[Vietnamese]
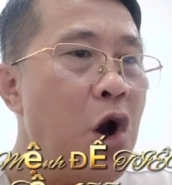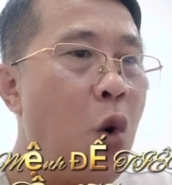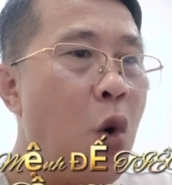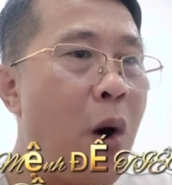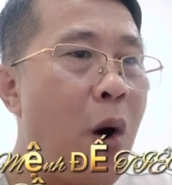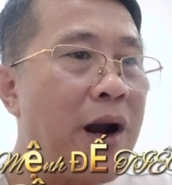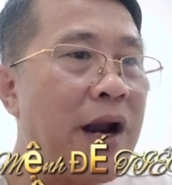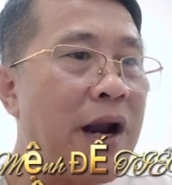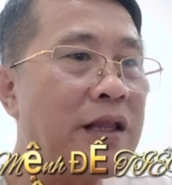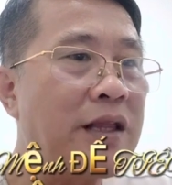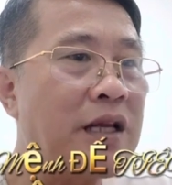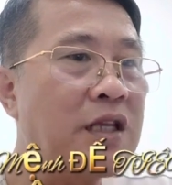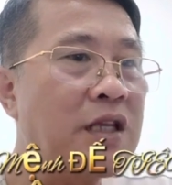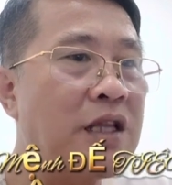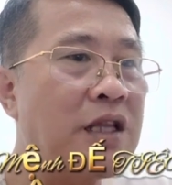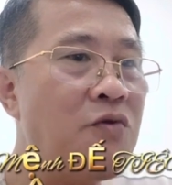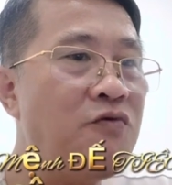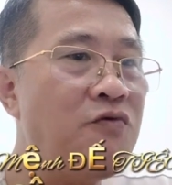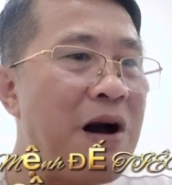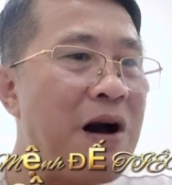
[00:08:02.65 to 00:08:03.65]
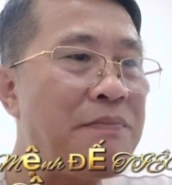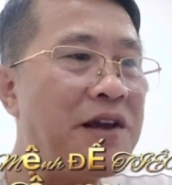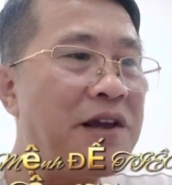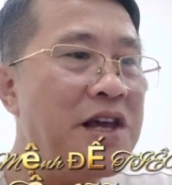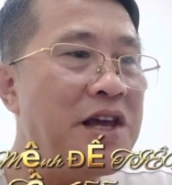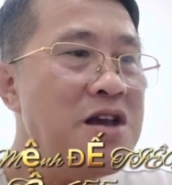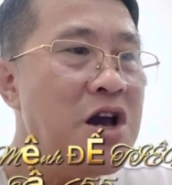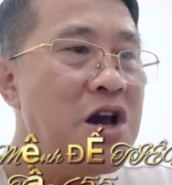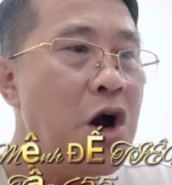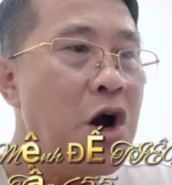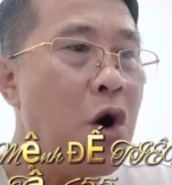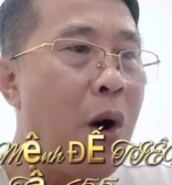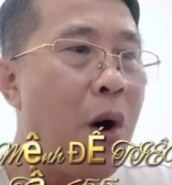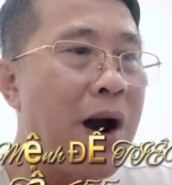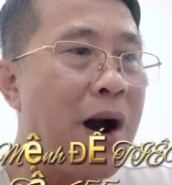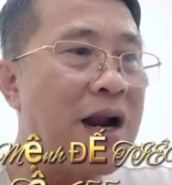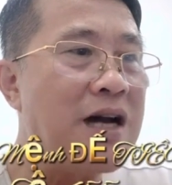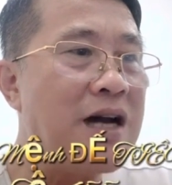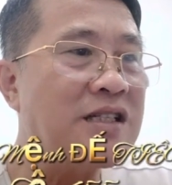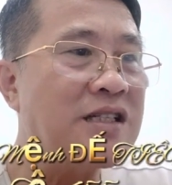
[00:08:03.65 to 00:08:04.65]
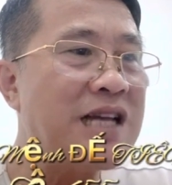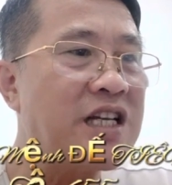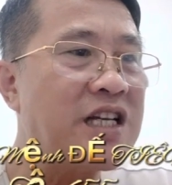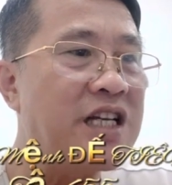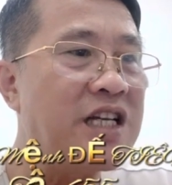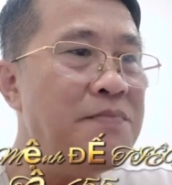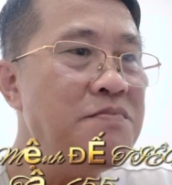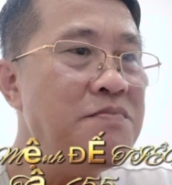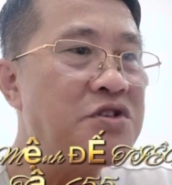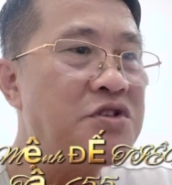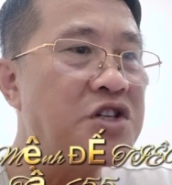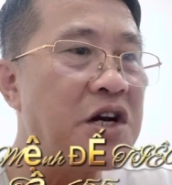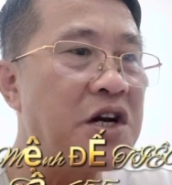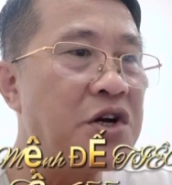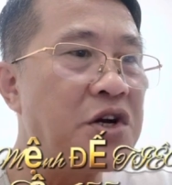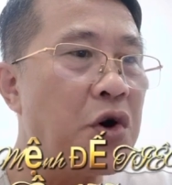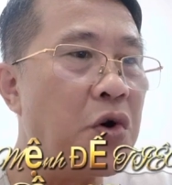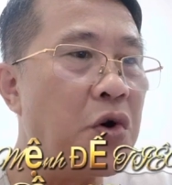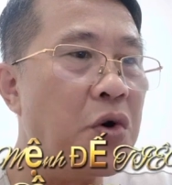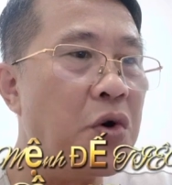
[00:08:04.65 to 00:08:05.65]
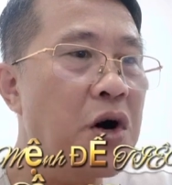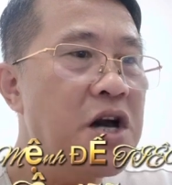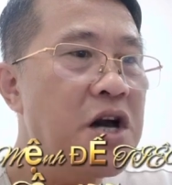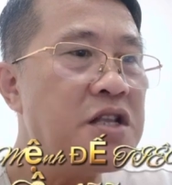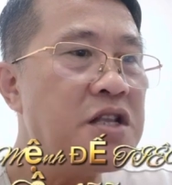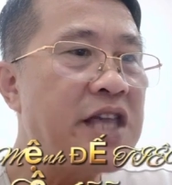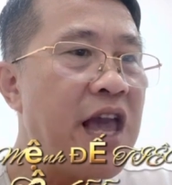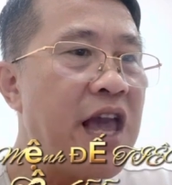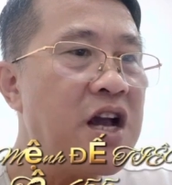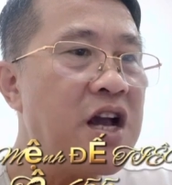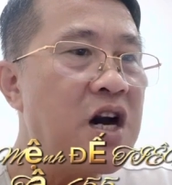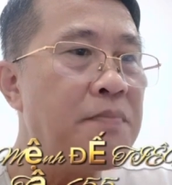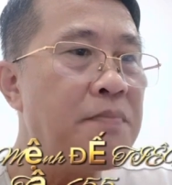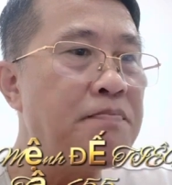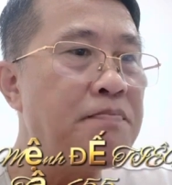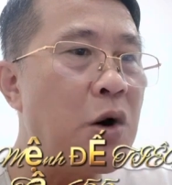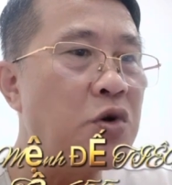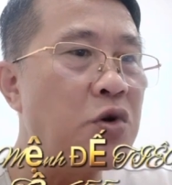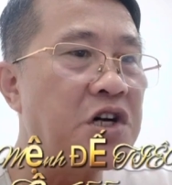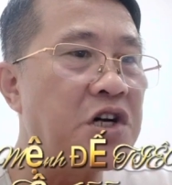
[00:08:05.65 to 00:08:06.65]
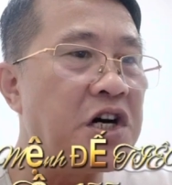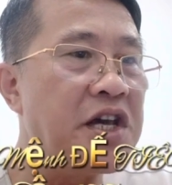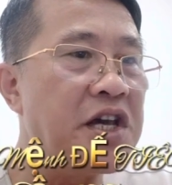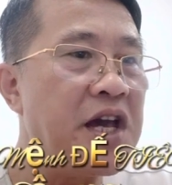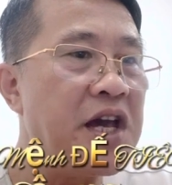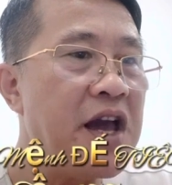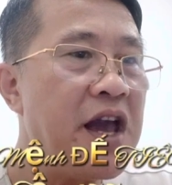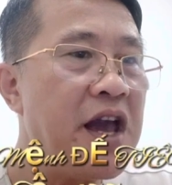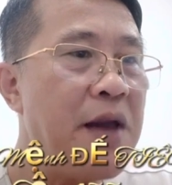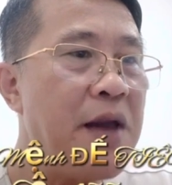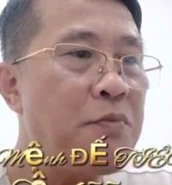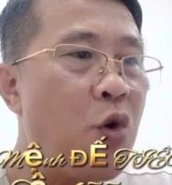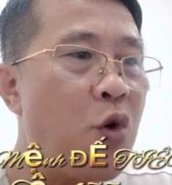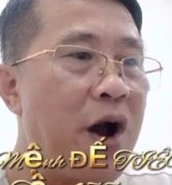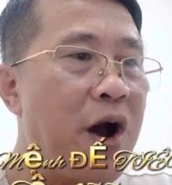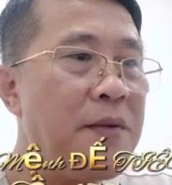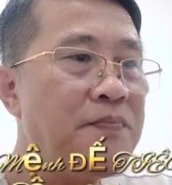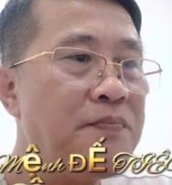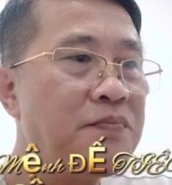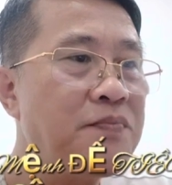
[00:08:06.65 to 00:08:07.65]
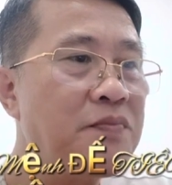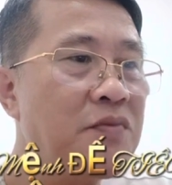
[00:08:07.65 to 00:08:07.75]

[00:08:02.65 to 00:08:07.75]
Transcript: hoặc là thần thông pháp khí, hoặc là sắc kiếm trận đồ, che ngợp bầu trời, ép qua.